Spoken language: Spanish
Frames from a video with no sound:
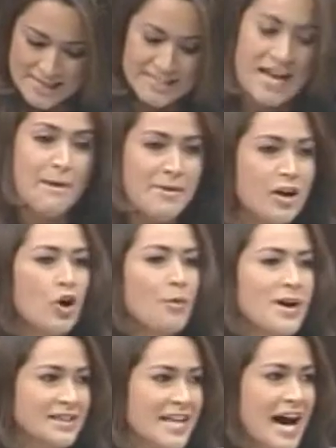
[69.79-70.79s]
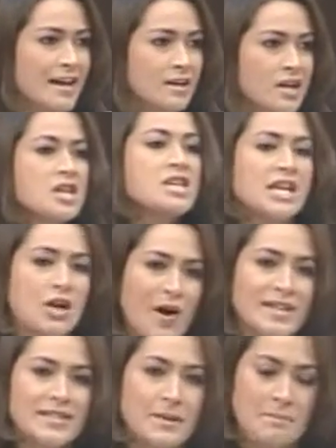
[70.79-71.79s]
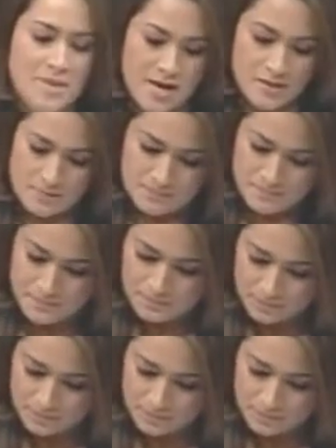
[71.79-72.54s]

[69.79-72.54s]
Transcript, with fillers: saben gobernar y lo hacen bien,